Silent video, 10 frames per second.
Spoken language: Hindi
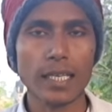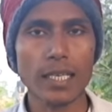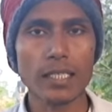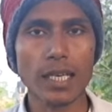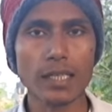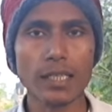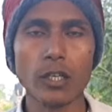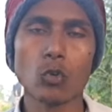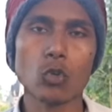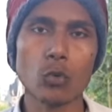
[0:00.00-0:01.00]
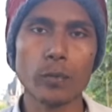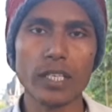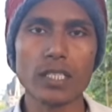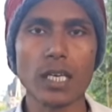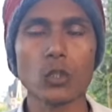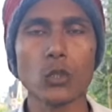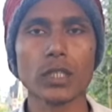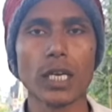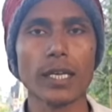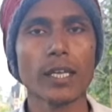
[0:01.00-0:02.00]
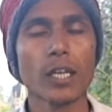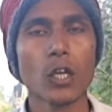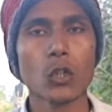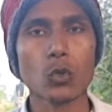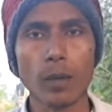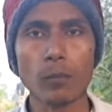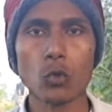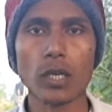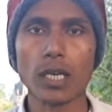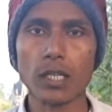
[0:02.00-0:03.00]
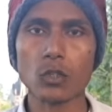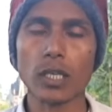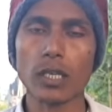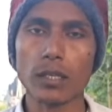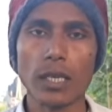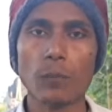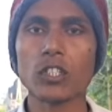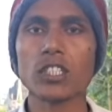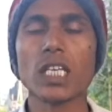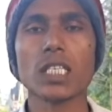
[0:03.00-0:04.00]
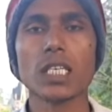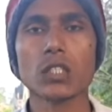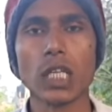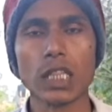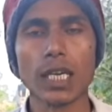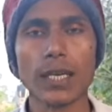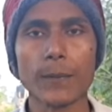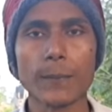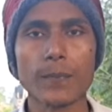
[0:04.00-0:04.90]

नहीं जाती है होटलों में ही शादी होता है तो हम लोग का घर जो है वह सही से चलता है